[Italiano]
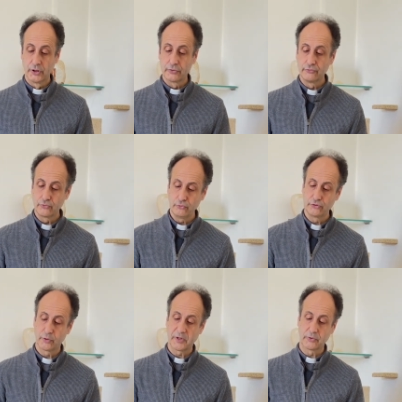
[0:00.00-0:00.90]

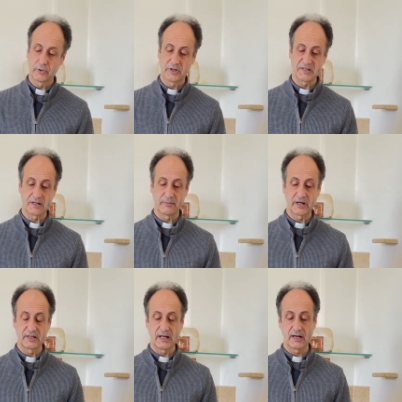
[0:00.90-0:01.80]
Giunge una donna
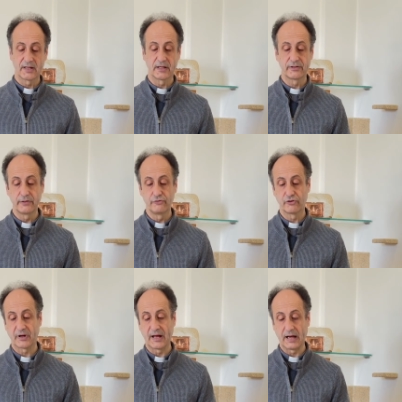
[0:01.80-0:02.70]
samaritana ad
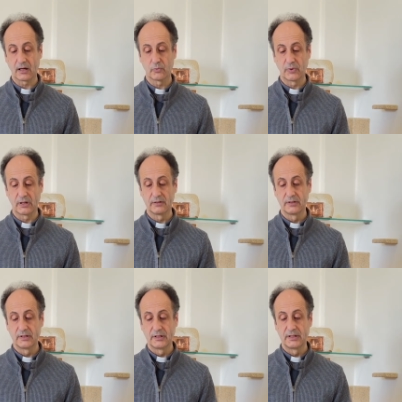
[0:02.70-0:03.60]
attingere acqua.
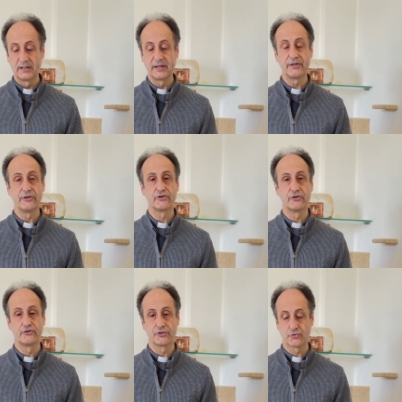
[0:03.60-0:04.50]
Le
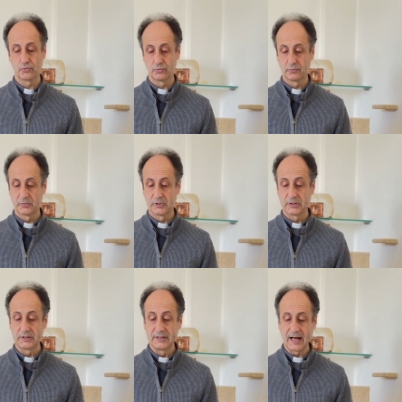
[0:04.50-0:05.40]
dice Gesù,
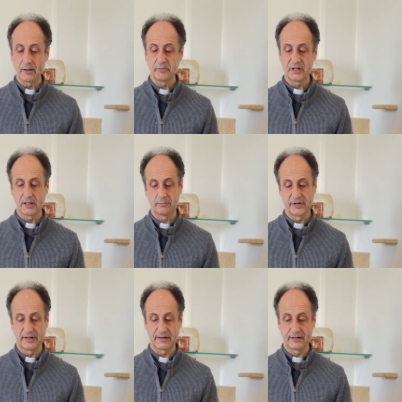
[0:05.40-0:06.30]
dammi da
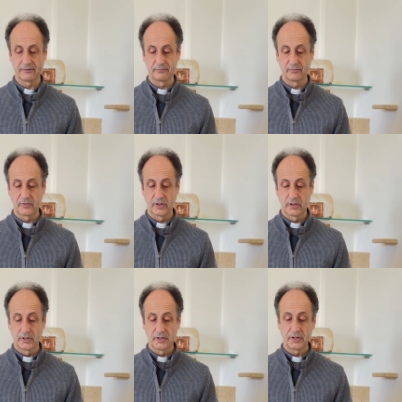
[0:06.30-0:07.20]
bere.
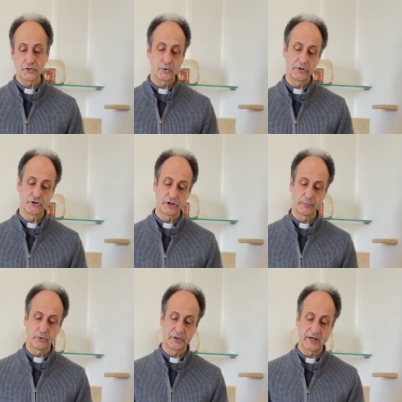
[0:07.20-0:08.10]
I suoi
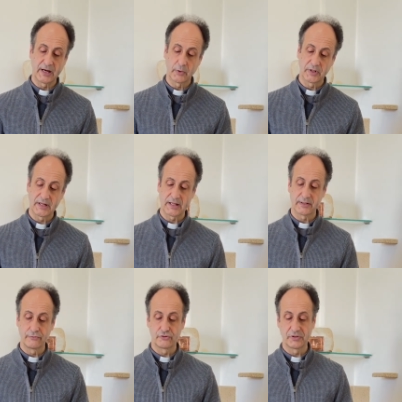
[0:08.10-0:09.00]
discepoli erano andati
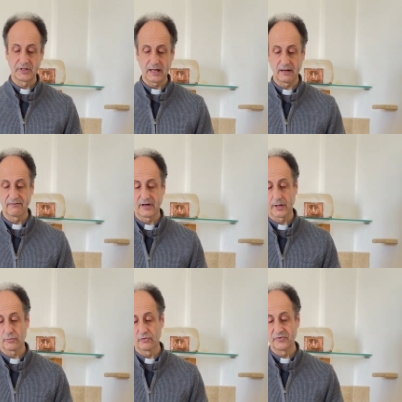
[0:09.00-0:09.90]
in città a
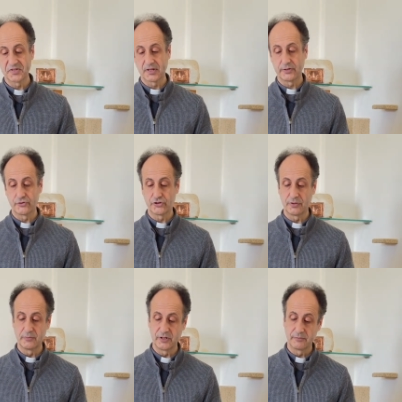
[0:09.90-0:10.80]
fare provvista di
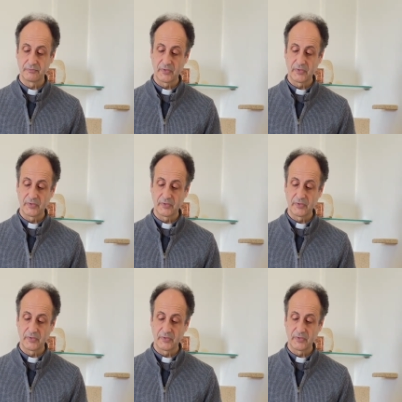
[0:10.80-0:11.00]
cibi.